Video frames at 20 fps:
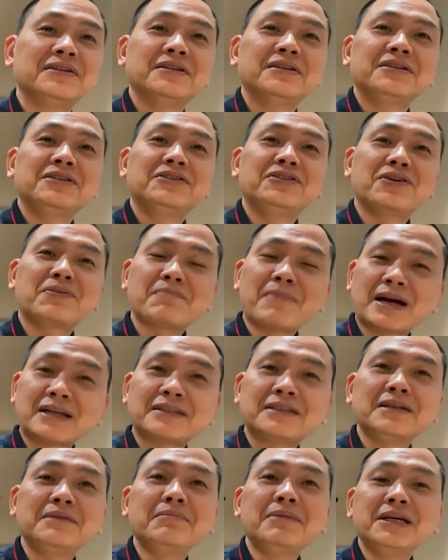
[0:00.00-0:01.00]
trước mặt
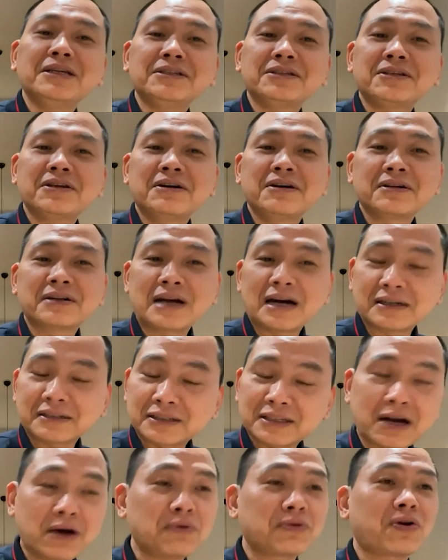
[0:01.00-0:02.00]
thì bình thường, đằng
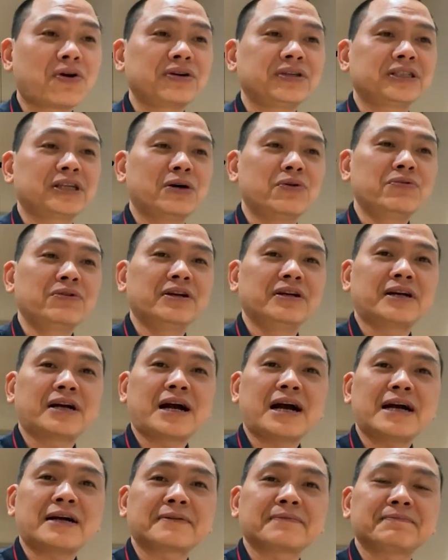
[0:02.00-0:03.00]
sau nói xấu người
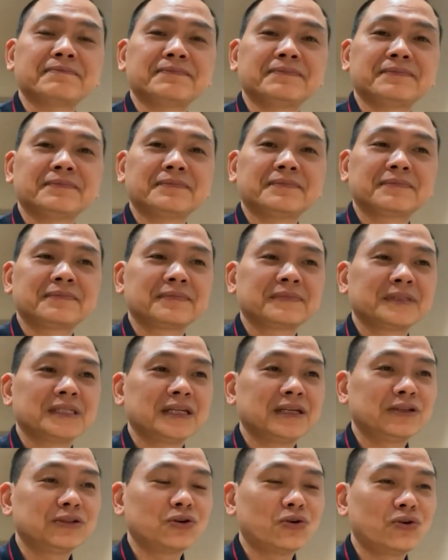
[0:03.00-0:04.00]
khác.
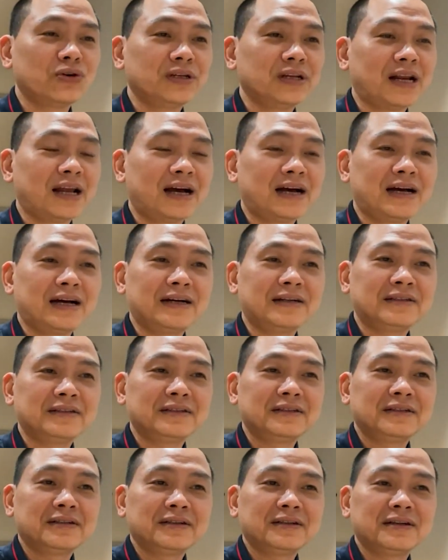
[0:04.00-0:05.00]
Rồi là
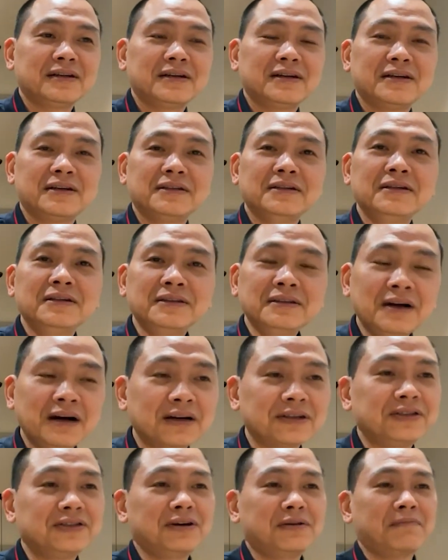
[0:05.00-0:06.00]
đứng ở
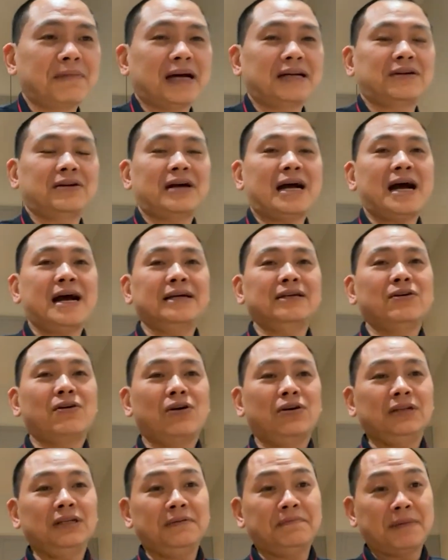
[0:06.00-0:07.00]
trước mặt ai đó
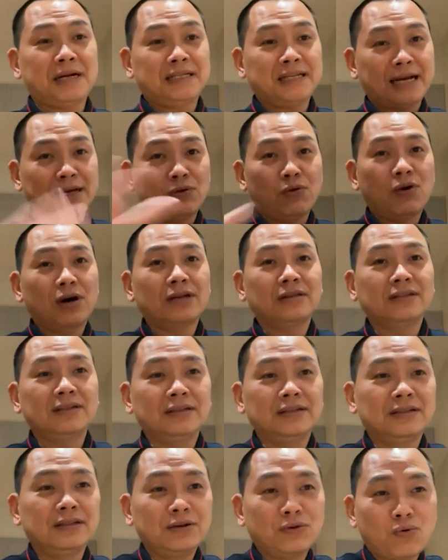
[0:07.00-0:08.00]
thì mà tranh luận thì
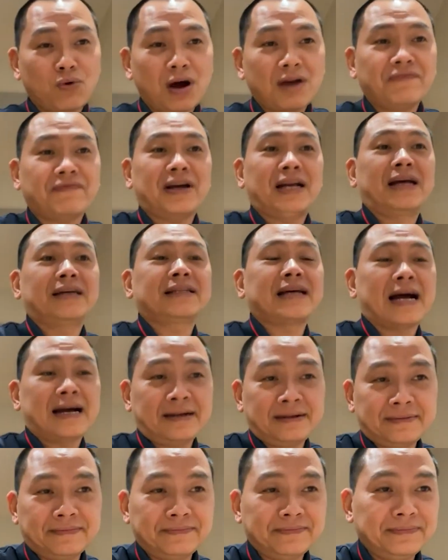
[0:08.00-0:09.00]
dứt khoát phải là
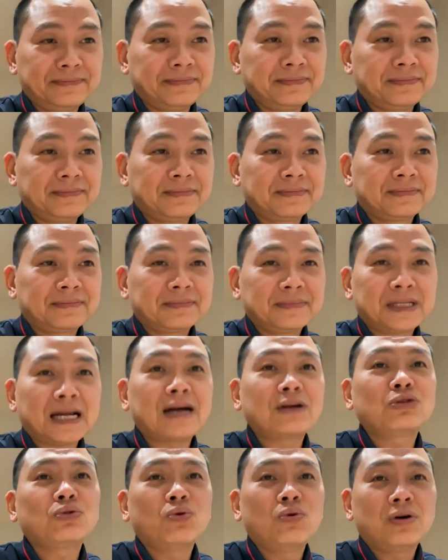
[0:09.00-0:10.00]
thắng
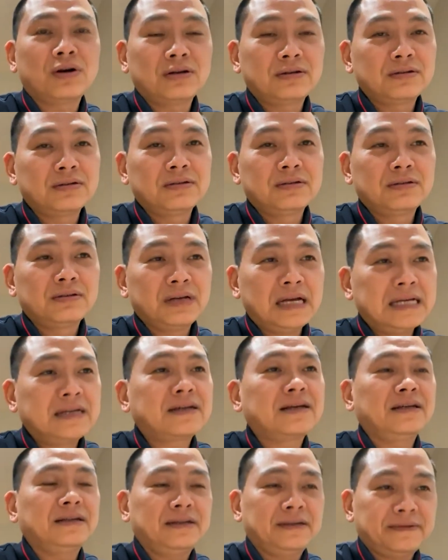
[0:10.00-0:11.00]
thua, ích
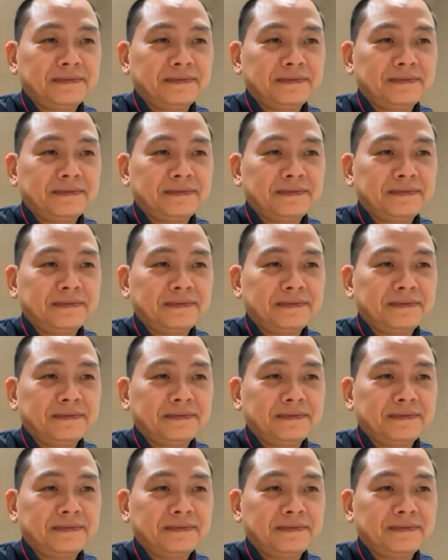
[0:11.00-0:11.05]
kỷ.